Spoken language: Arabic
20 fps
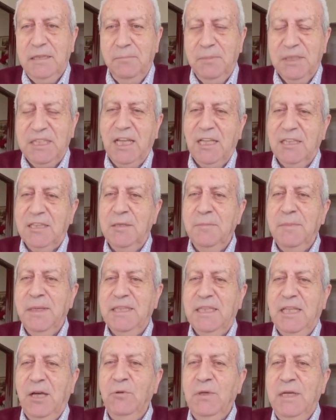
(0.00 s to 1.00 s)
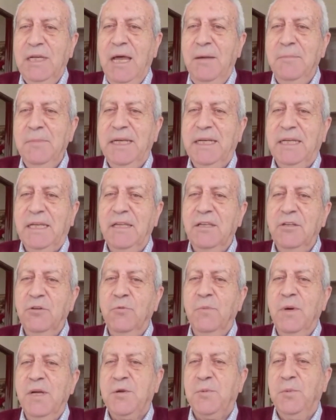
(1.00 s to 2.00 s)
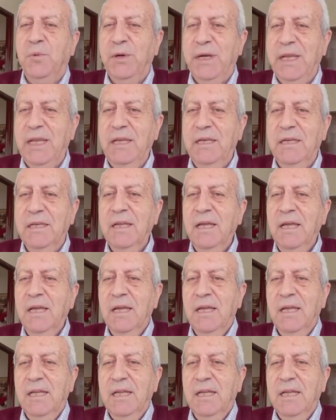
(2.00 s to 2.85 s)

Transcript: بتقدمها الدولة الأمريكية ومجبورين